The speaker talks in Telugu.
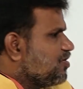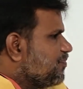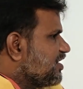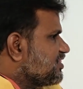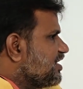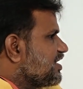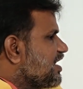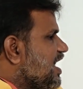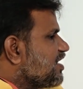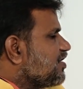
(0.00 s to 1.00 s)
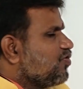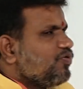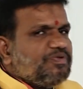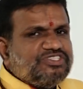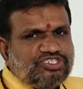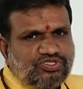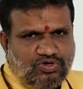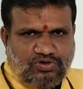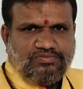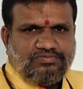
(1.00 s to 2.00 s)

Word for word: ఎప్పుడైతే ఈ రేఖ లోపించిందో